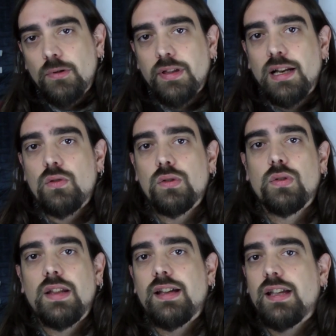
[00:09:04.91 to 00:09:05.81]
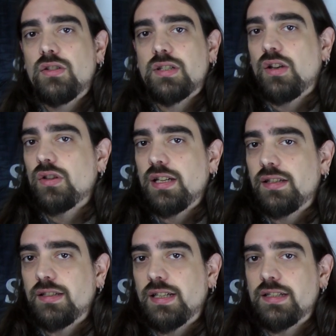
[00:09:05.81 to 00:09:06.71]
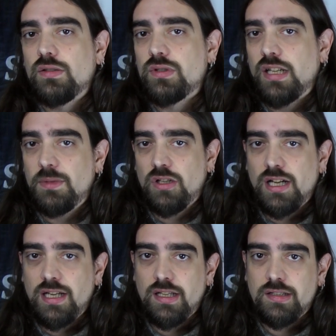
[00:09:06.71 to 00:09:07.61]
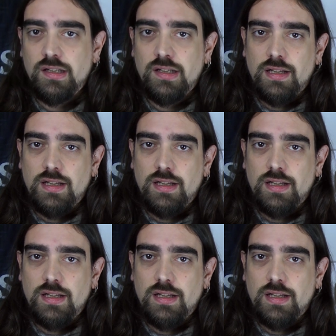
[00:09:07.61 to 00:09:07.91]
voz a la cultura de aquellos que no tienen detrás industrias millonarias,